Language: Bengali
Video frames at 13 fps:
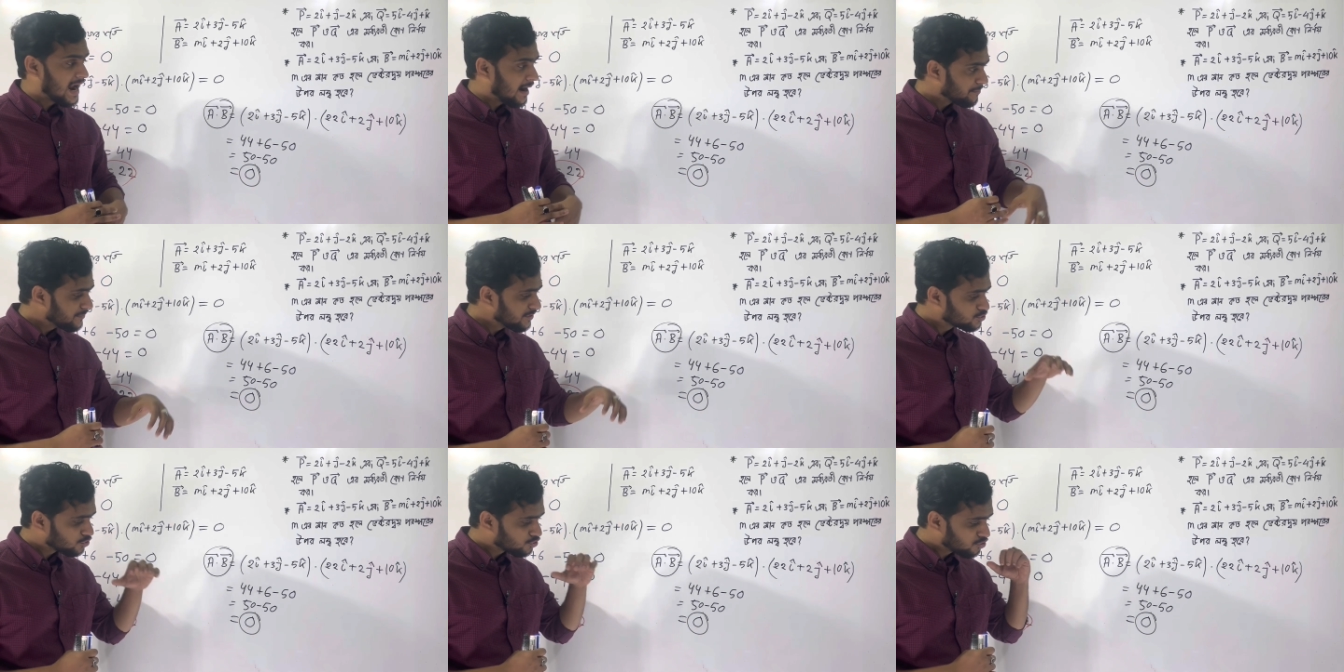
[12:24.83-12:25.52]
আপনি
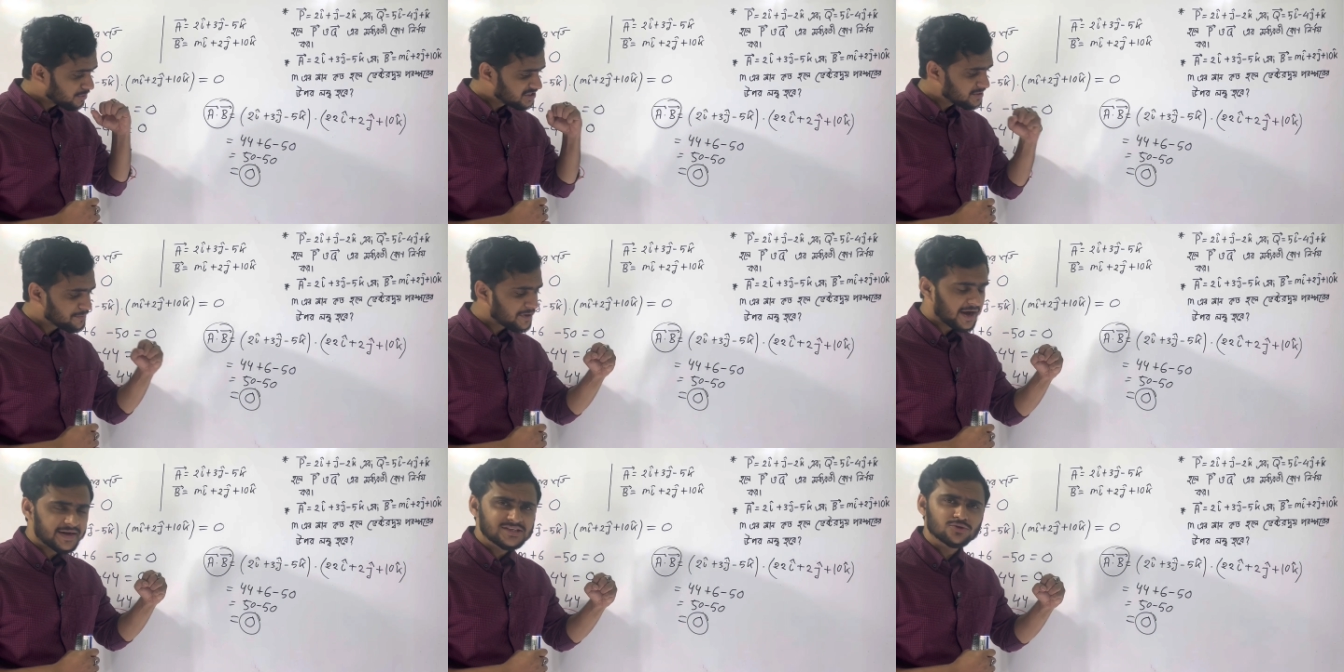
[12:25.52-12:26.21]
যত বেশি
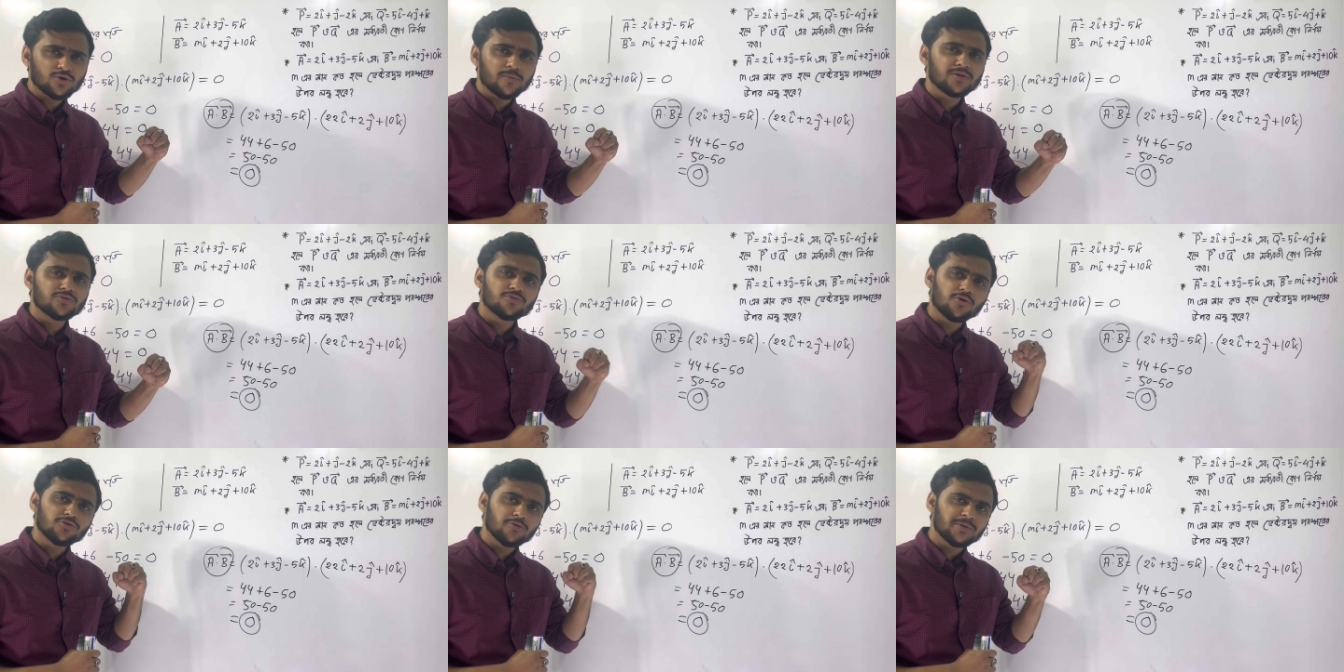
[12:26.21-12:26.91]
প্র্যাকটিস করবেন
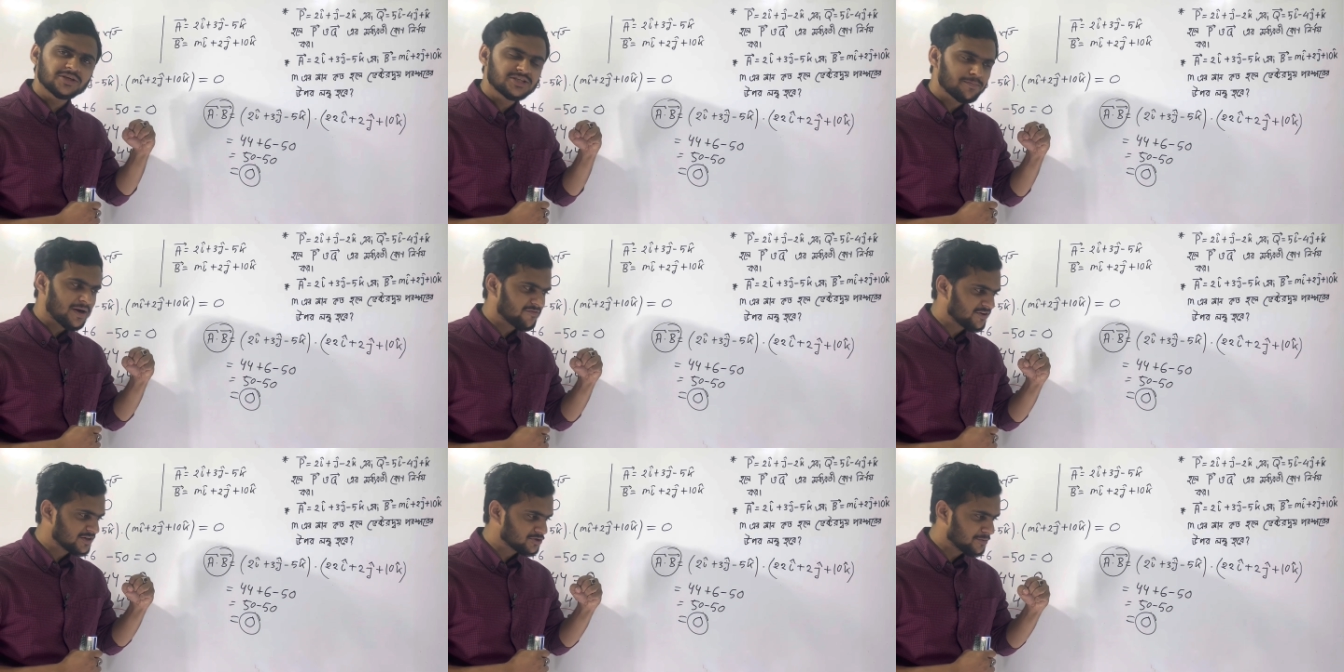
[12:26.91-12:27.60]
তত বেশি
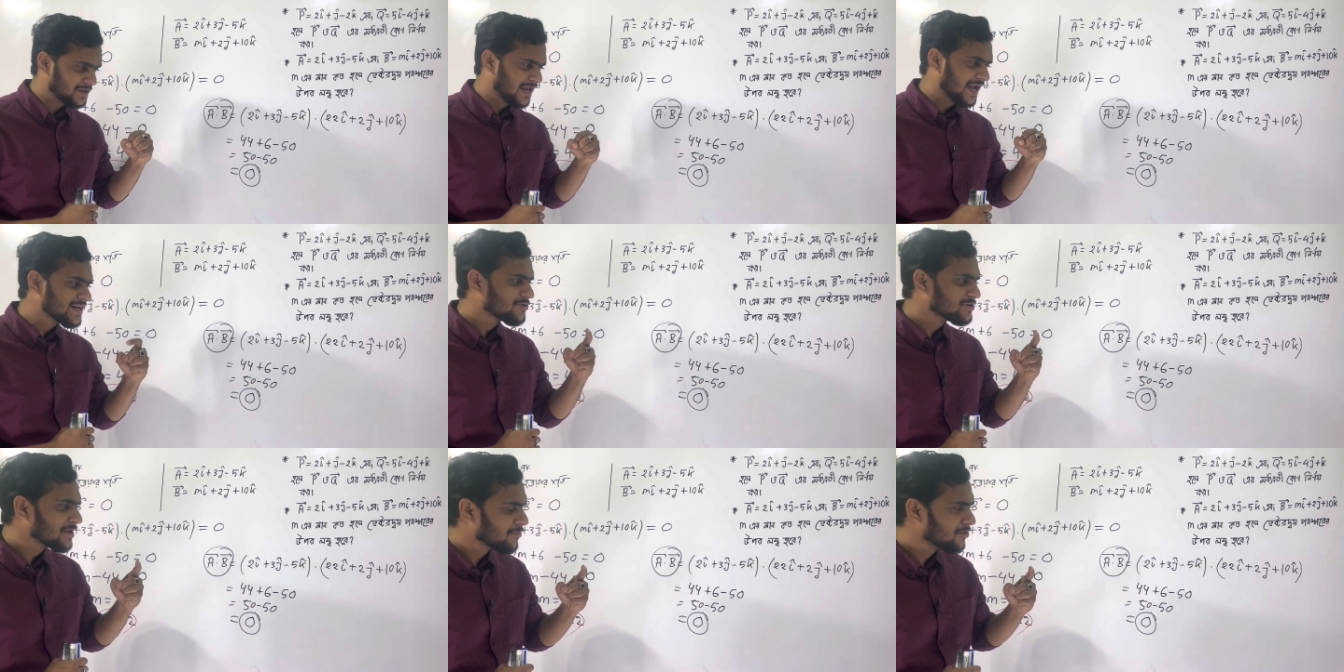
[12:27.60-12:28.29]
পারফেক্ট হবেন একটা
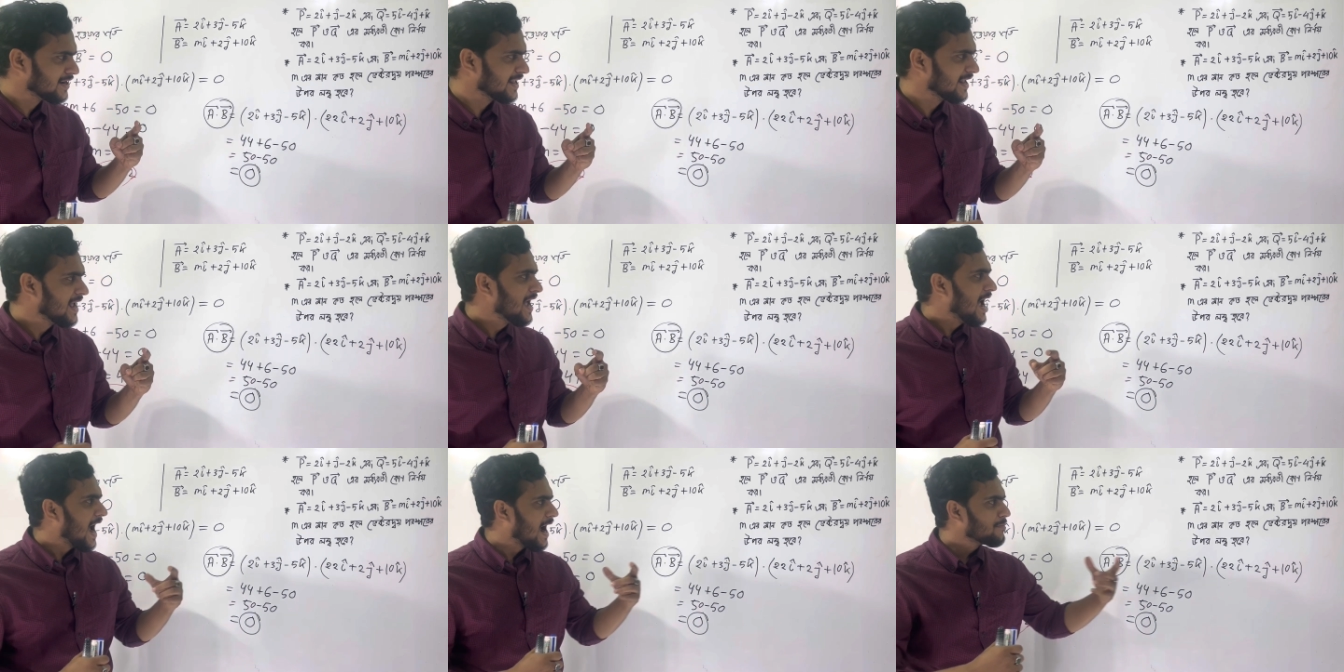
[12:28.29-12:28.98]
কথা বলে নিই
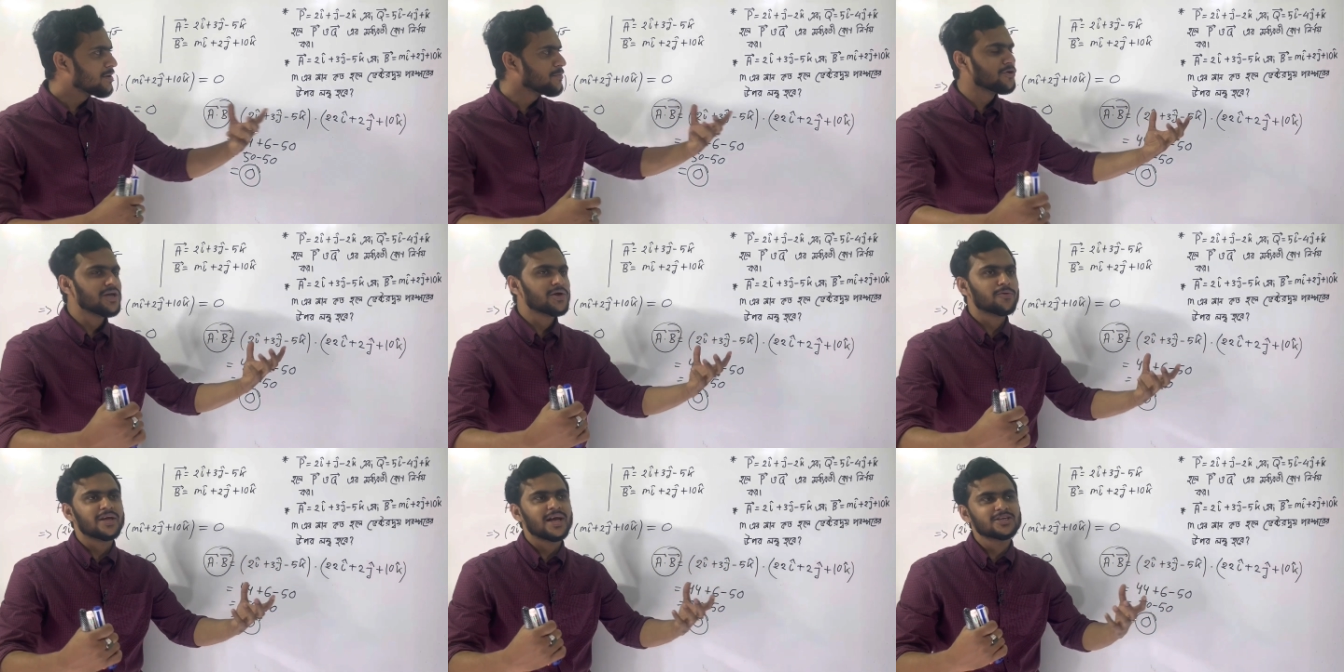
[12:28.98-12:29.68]
আমরা মনে
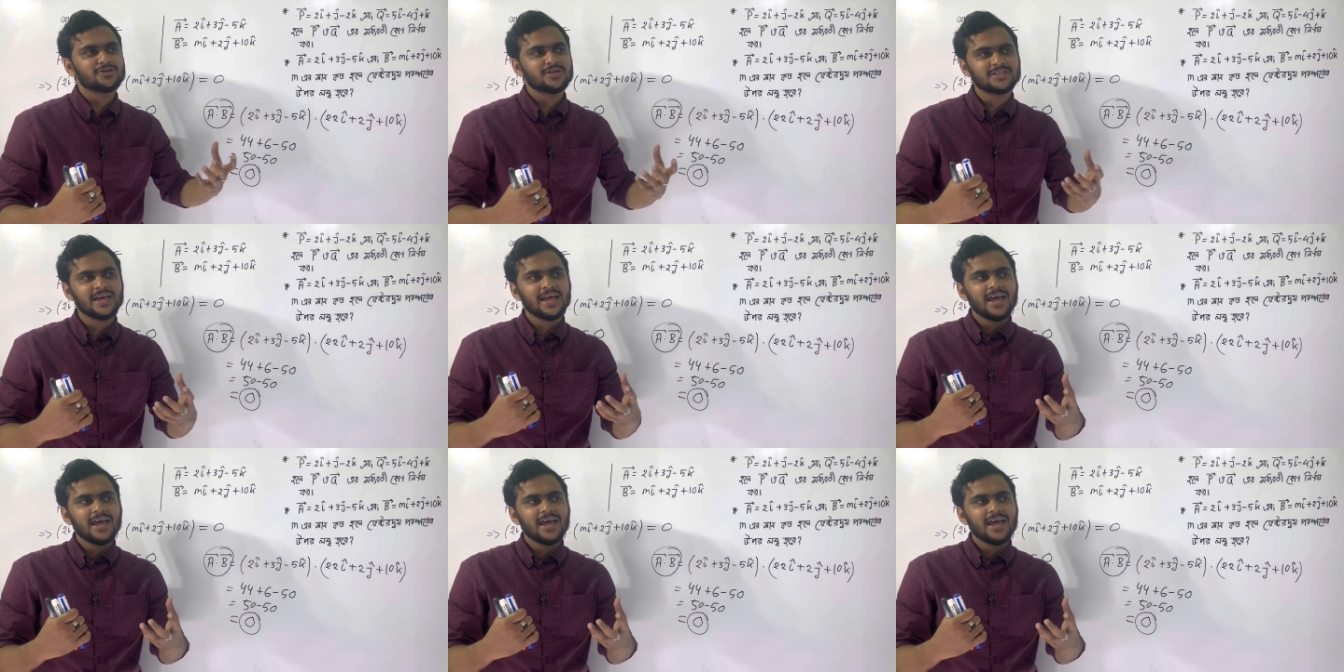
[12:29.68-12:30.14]
করি আসলে যে